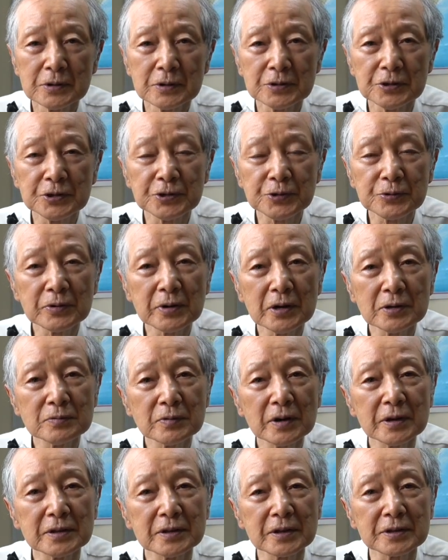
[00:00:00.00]
1週間
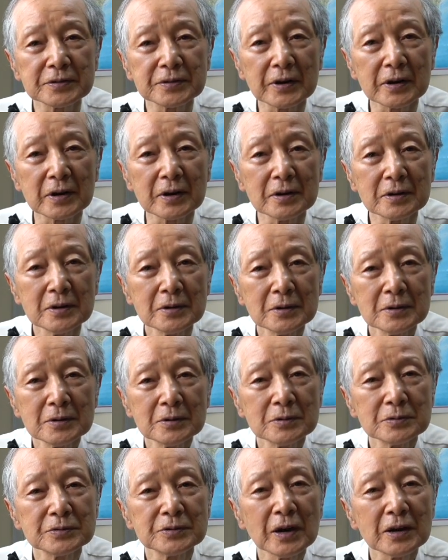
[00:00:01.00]
くらいだったら、
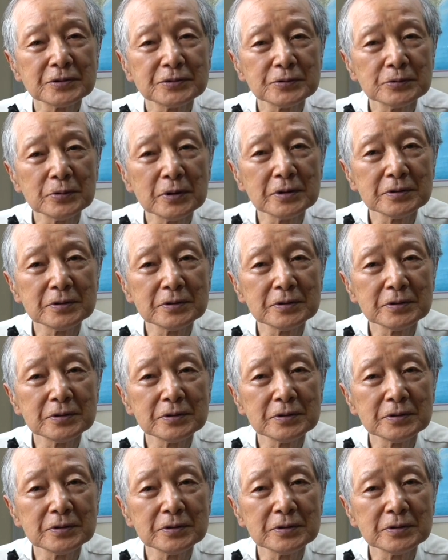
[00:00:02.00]
夏